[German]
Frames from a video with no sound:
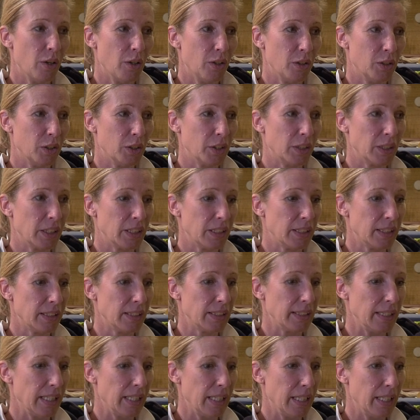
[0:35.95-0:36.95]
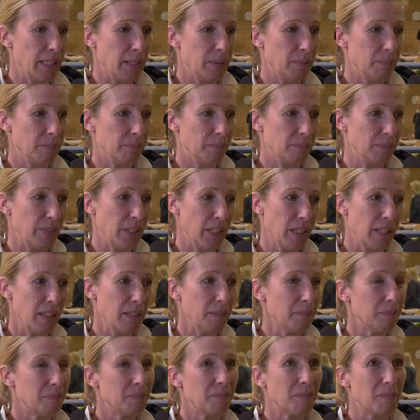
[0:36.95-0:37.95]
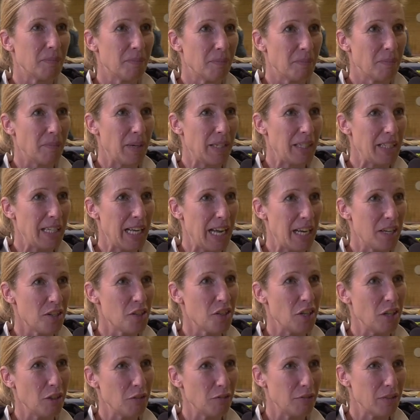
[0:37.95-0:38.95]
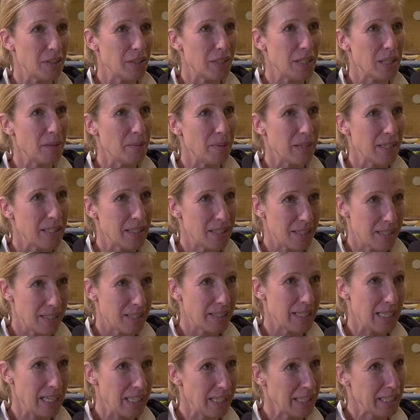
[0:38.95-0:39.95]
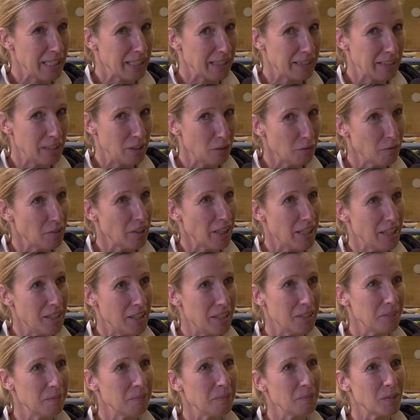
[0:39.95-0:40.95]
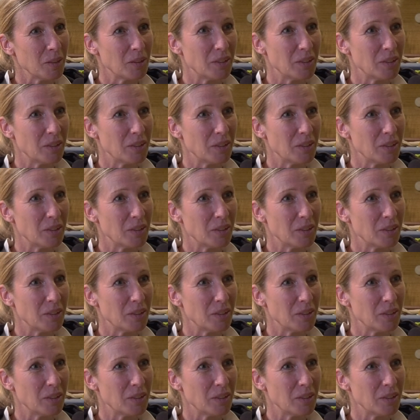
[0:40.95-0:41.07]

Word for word: Und ähm, ja, meine Leidenschaft ist aber jetzt das Zellreaktivtraining.